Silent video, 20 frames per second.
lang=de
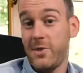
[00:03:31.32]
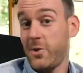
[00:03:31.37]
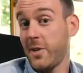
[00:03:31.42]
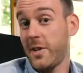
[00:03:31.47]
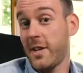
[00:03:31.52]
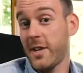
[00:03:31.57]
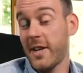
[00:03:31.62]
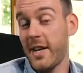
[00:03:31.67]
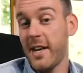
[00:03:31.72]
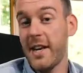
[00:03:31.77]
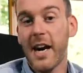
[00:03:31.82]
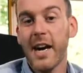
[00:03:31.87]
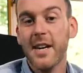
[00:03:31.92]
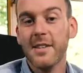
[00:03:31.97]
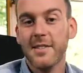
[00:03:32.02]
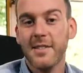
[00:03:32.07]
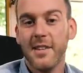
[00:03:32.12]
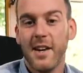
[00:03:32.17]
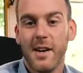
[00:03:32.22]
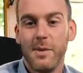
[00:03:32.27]
die sollen dann keine
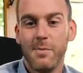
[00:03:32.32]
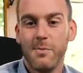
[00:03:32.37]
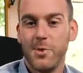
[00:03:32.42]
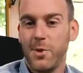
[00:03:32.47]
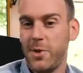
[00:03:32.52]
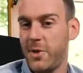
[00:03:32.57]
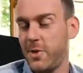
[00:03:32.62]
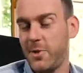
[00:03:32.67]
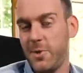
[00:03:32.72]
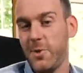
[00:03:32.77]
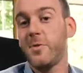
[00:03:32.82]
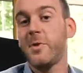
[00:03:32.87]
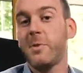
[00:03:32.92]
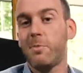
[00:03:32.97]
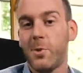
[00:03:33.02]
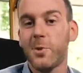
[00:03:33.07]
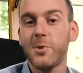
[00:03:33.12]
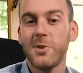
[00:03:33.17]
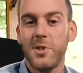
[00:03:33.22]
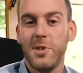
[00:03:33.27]
Angst haben, sollen das
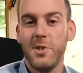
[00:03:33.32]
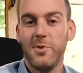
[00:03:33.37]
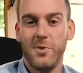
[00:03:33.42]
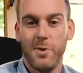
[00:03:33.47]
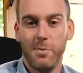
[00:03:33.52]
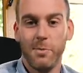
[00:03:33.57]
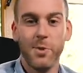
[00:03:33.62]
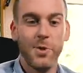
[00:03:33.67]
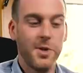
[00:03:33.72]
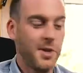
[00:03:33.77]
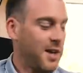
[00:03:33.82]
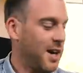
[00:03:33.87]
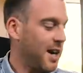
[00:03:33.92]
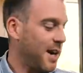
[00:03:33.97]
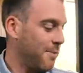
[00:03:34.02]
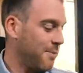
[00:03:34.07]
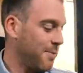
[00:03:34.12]
irgendwie positiv verbunden